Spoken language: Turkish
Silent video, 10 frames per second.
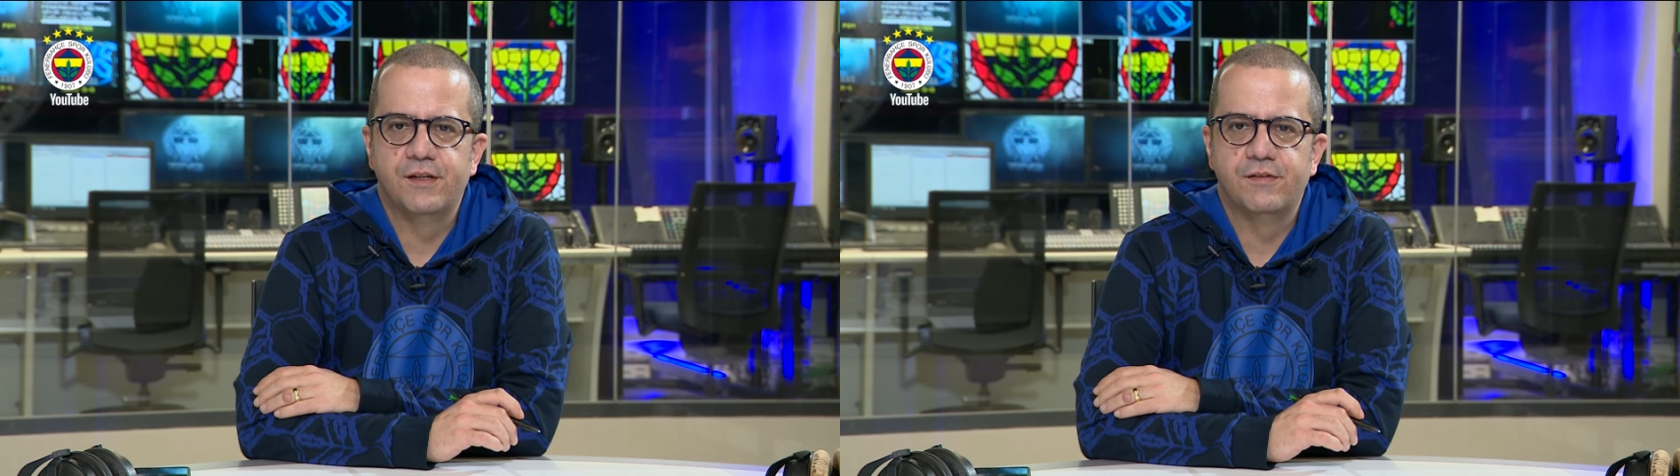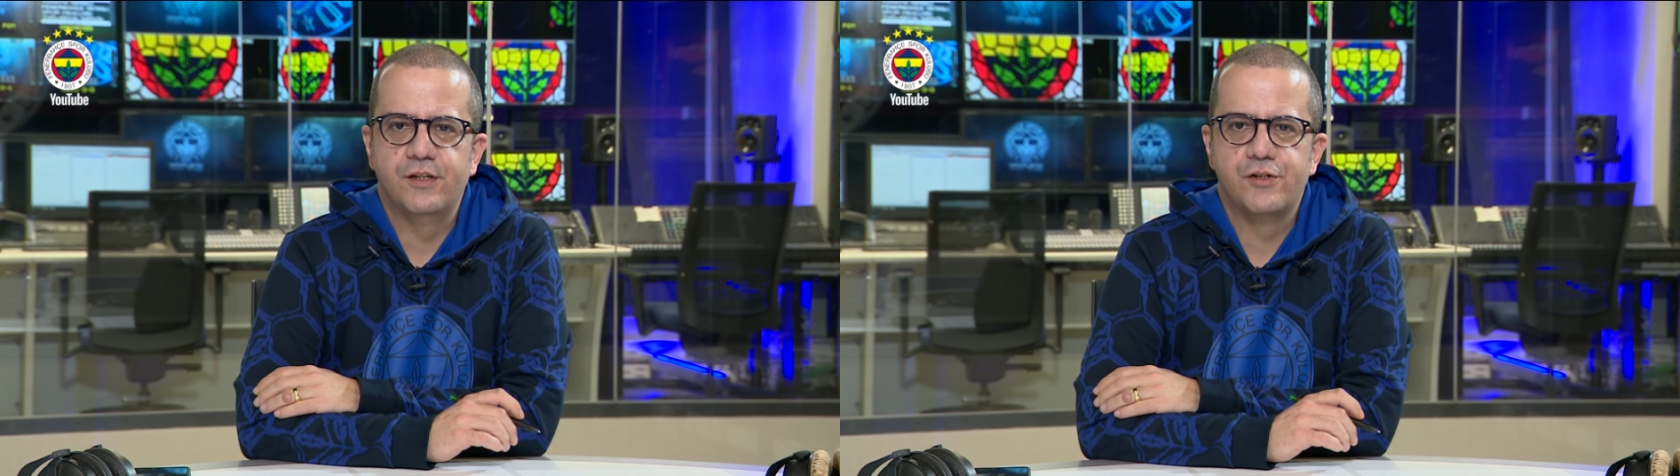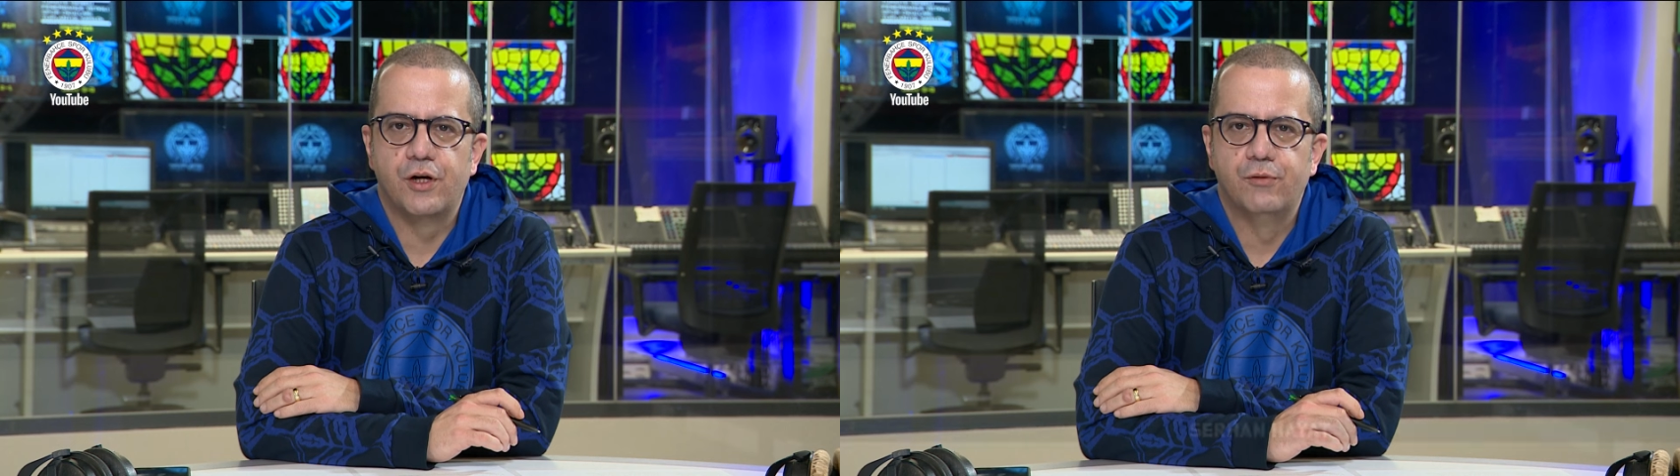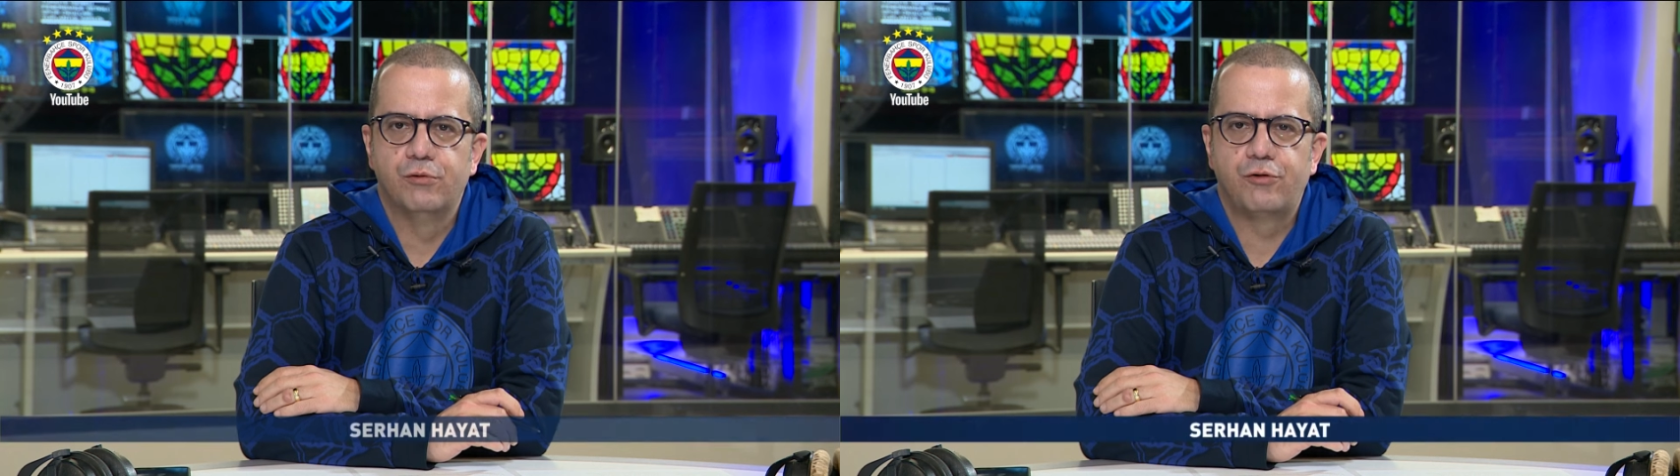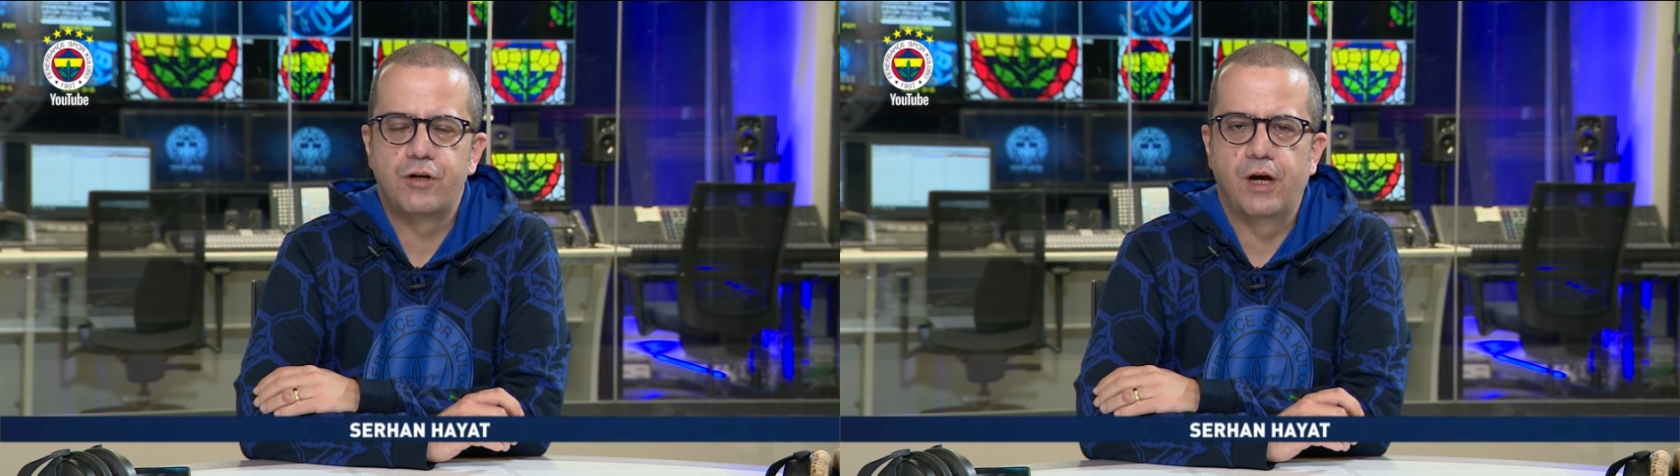sevgili Can
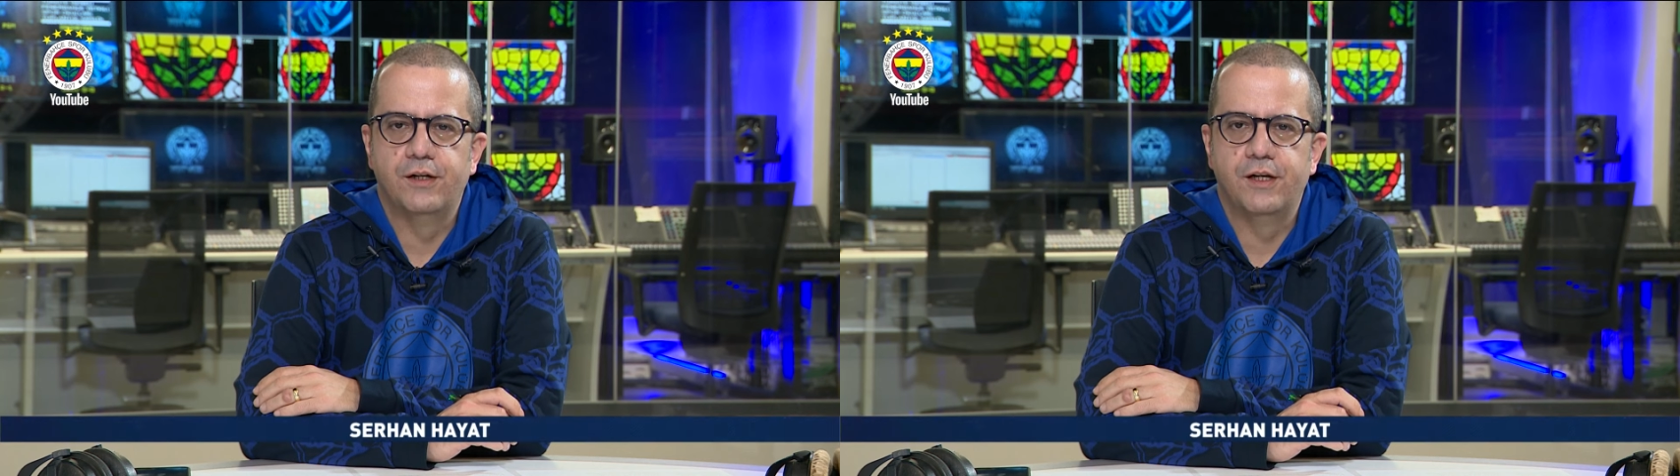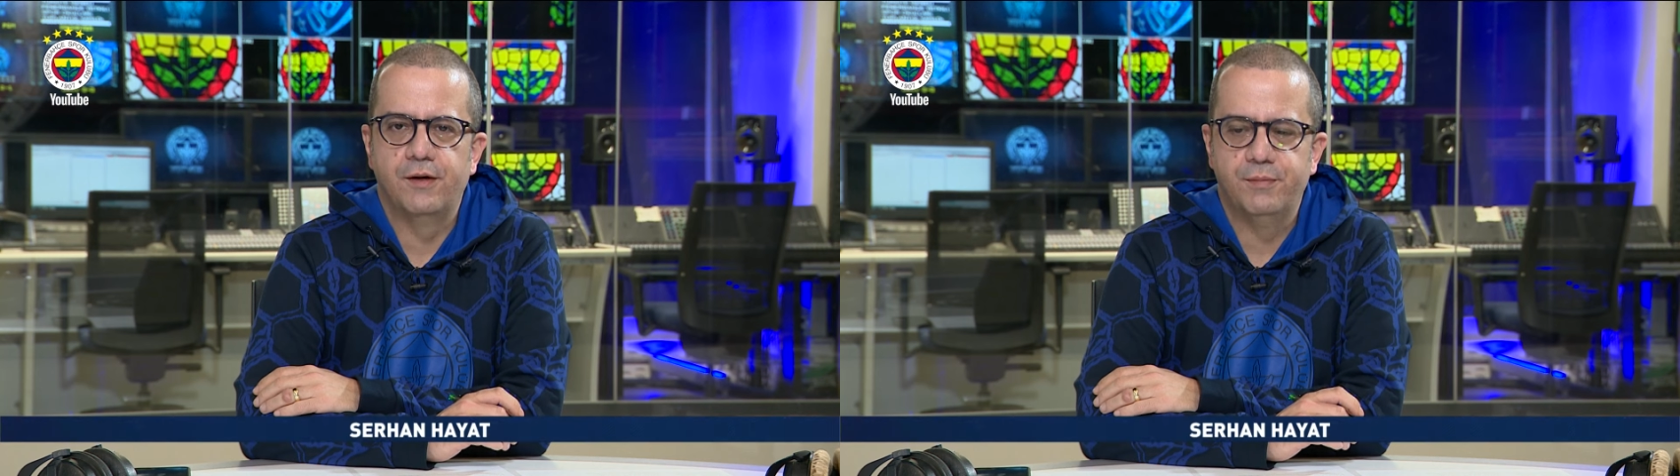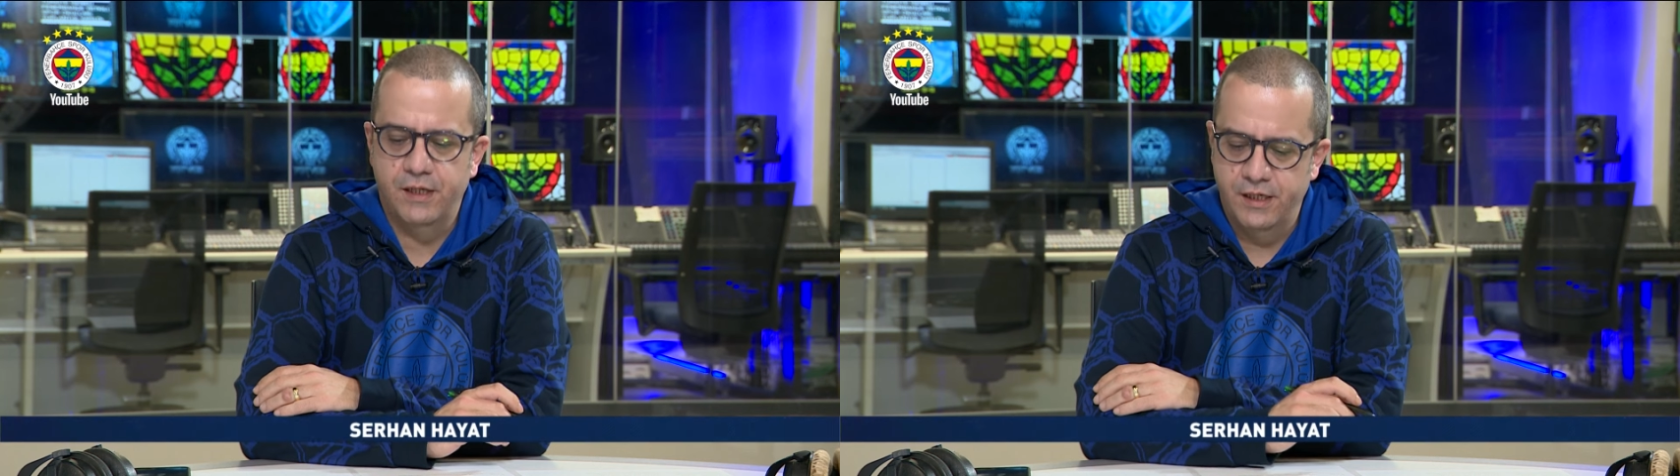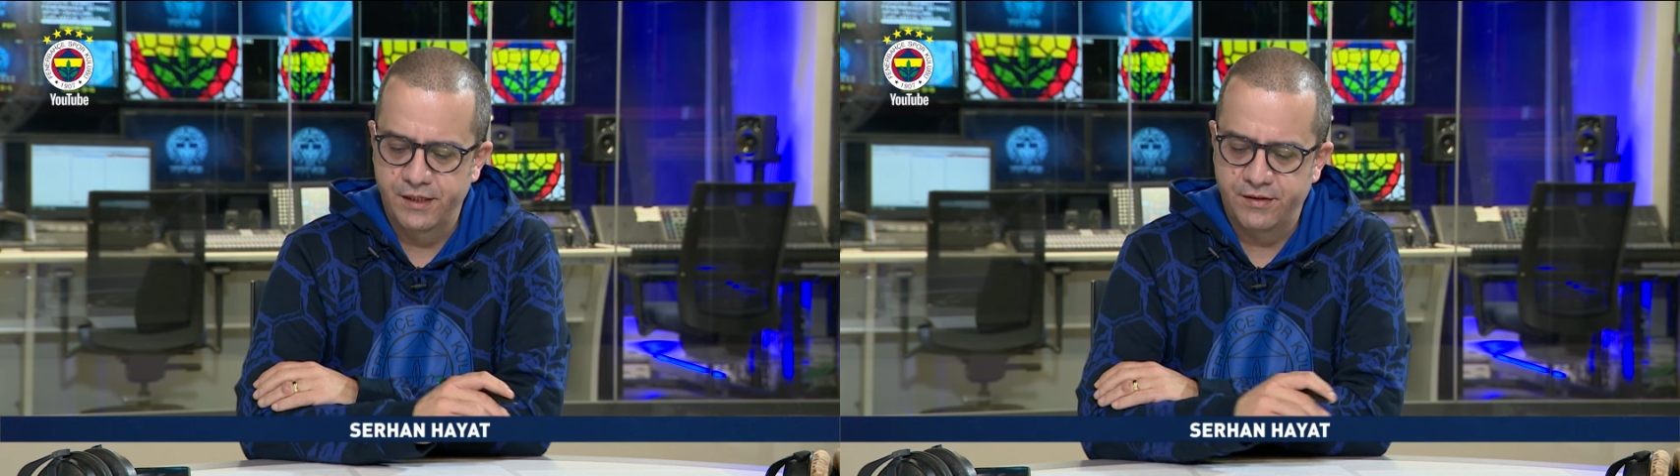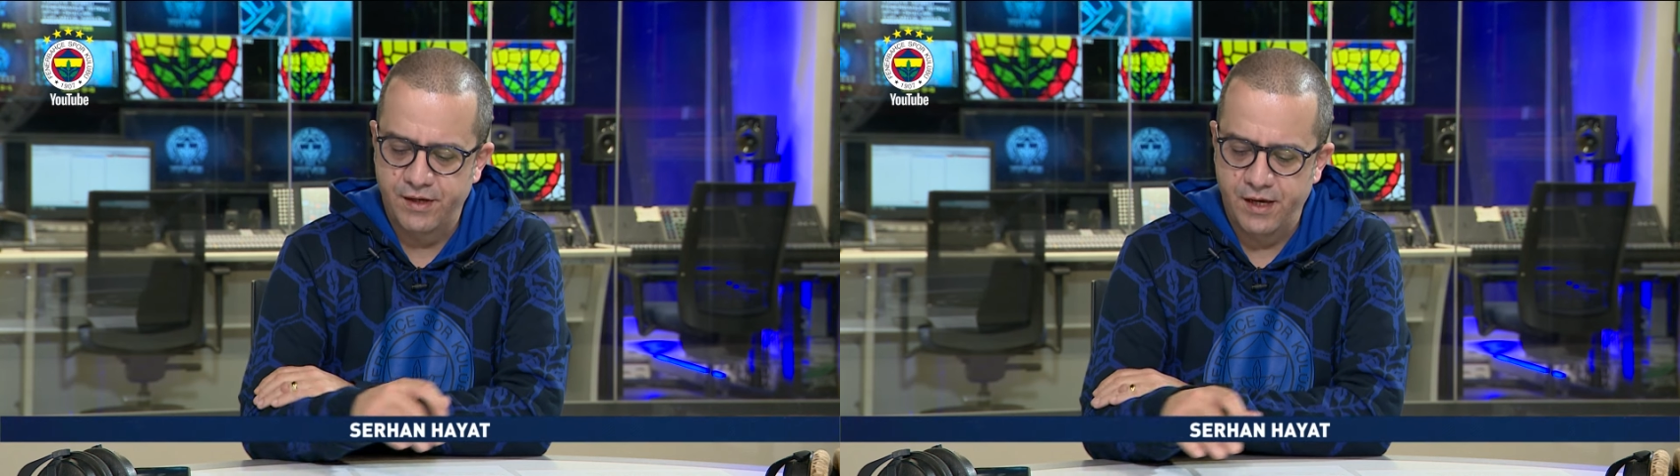Uskan'la
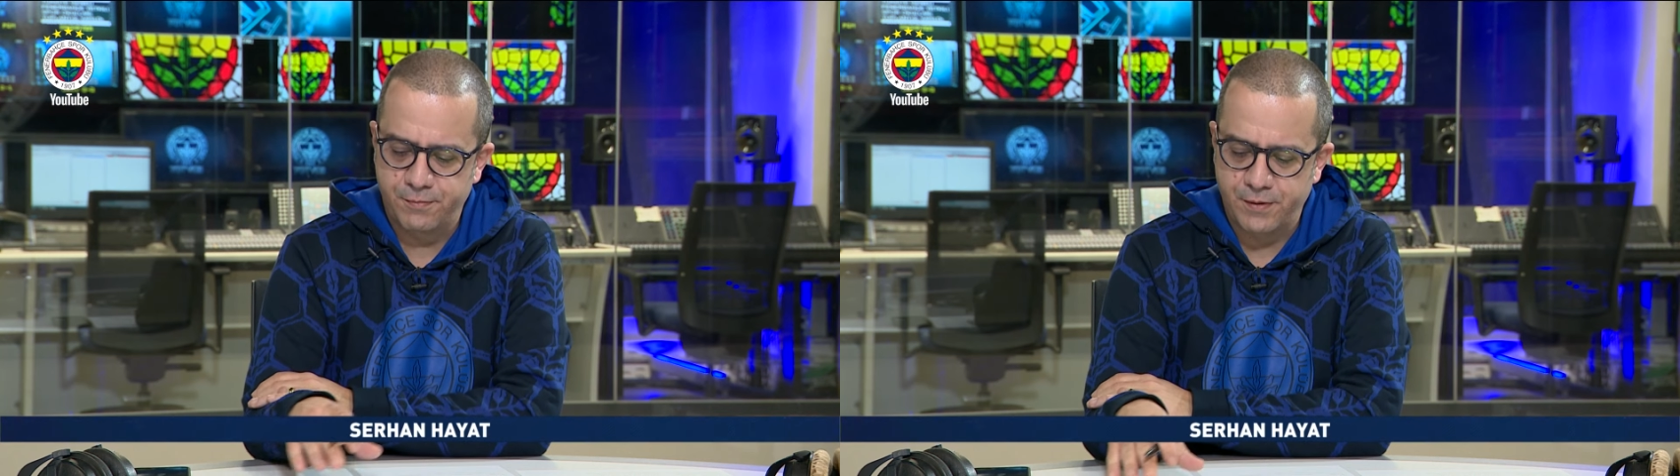birlikte